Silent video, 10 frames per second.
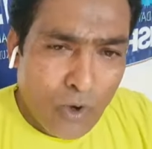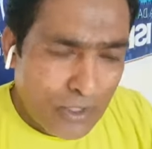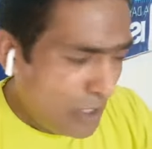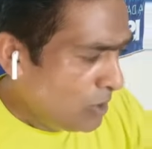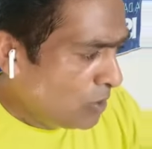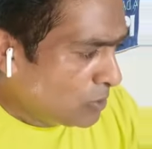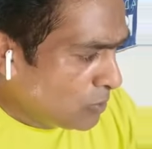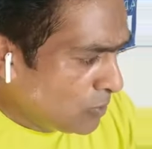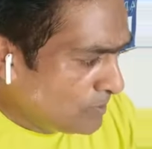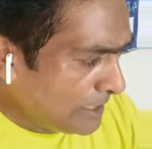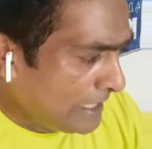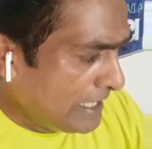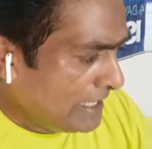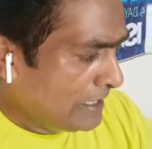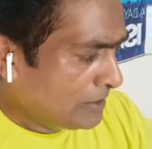और रोम
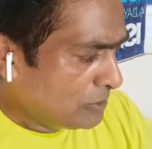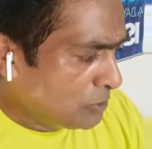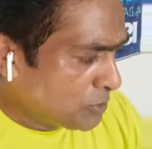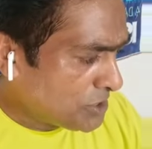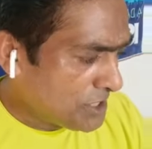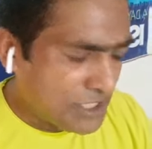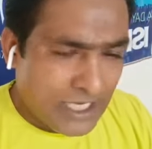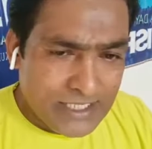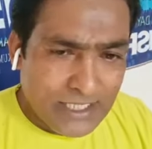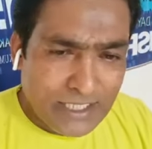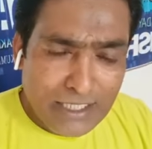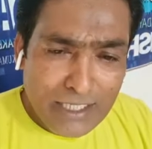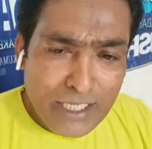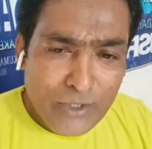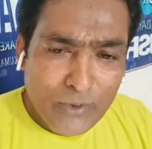के दुष्ट शासक
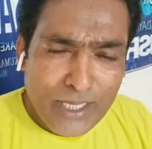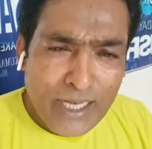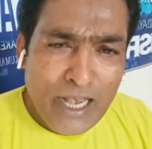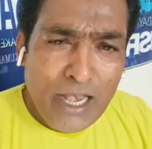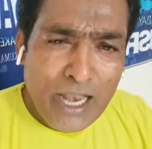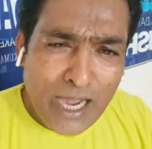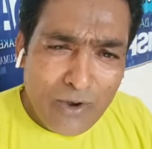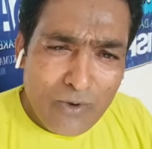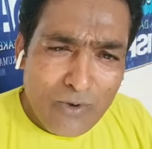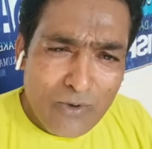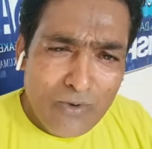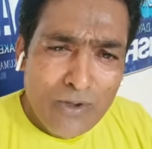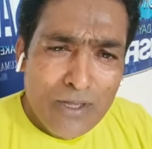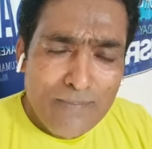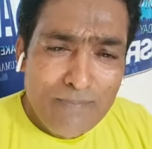नीरो ने लाखों
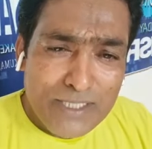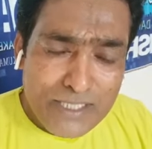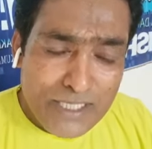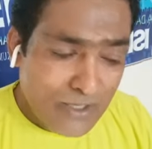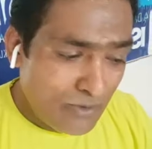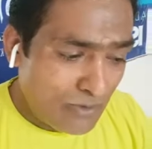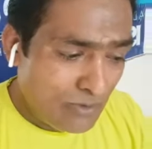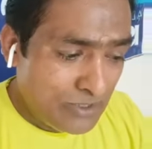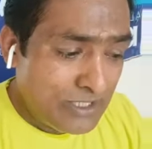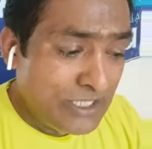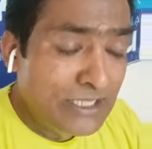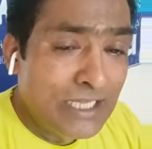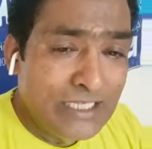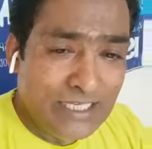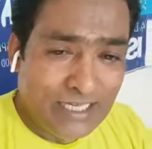मसीहों को
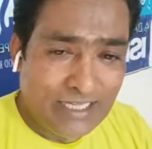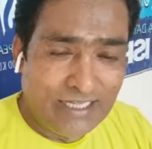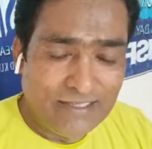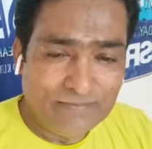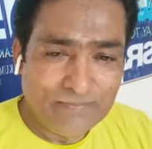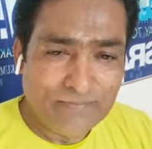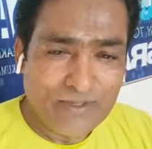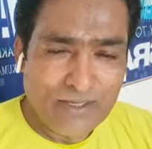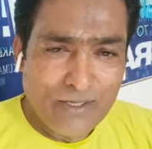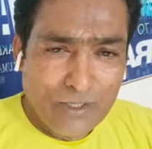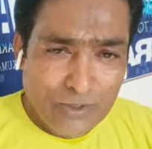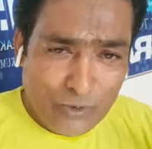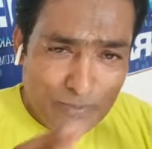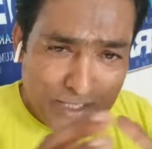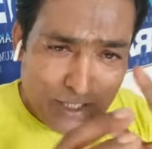जिंदा जलाया है
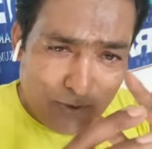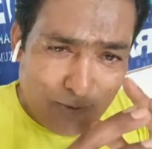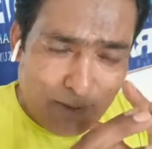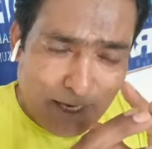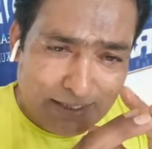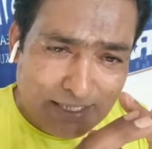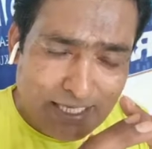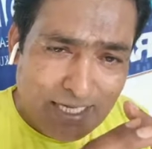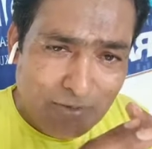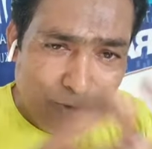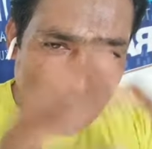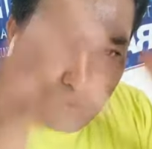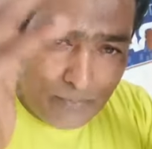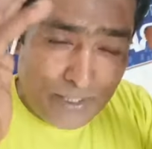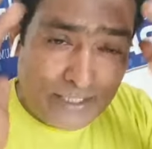दो मसीहों को बांध के उनके
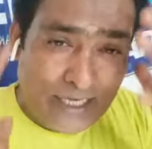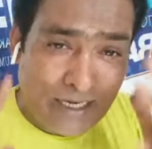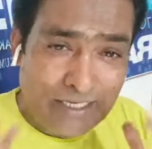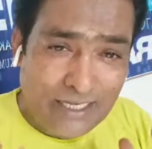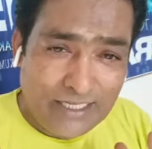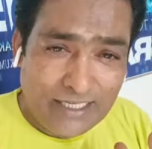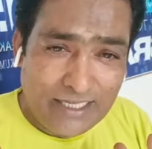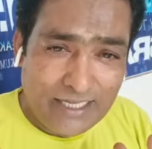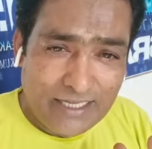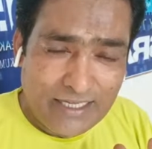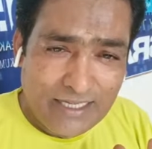ऊपर टार डाल के